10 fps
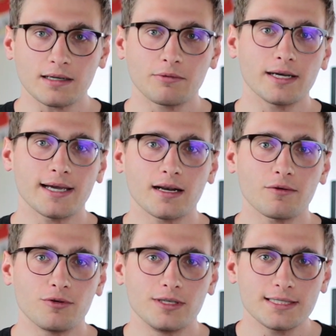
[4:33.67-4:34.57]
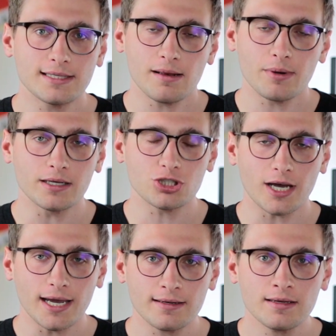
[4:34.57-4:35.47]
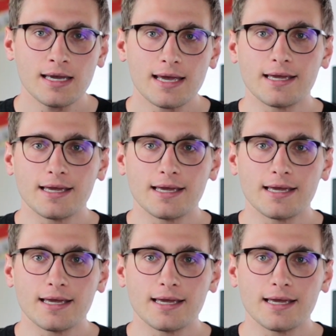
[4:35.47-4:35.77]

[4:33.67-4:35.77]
Aquarianer für dich selber entscheiden.